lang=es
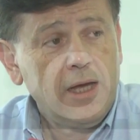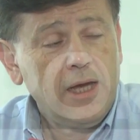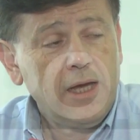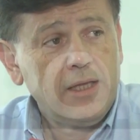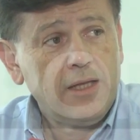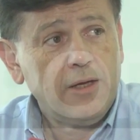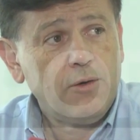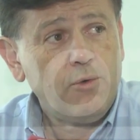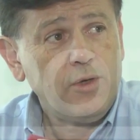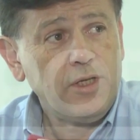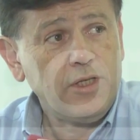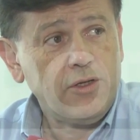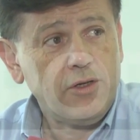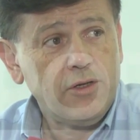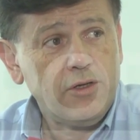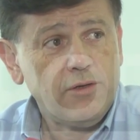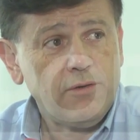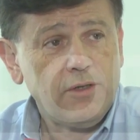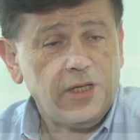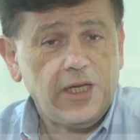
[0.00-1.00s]
este
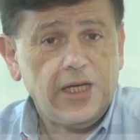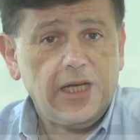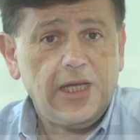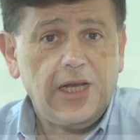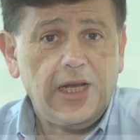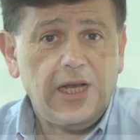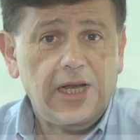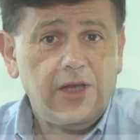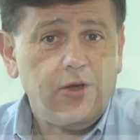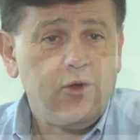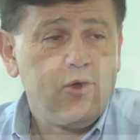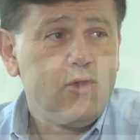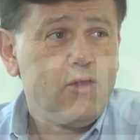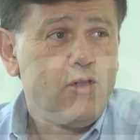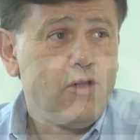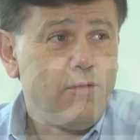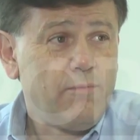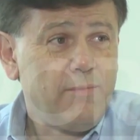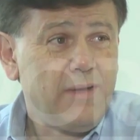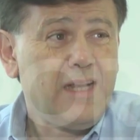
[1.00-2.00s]
juicio en el año
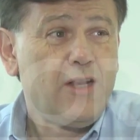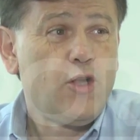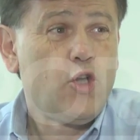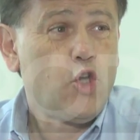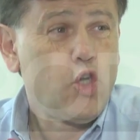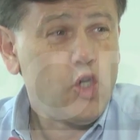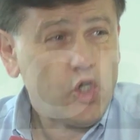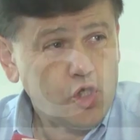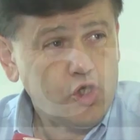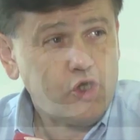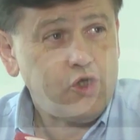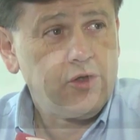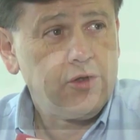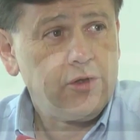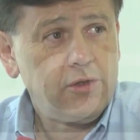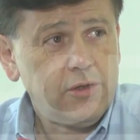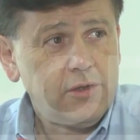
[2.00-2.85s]
2008.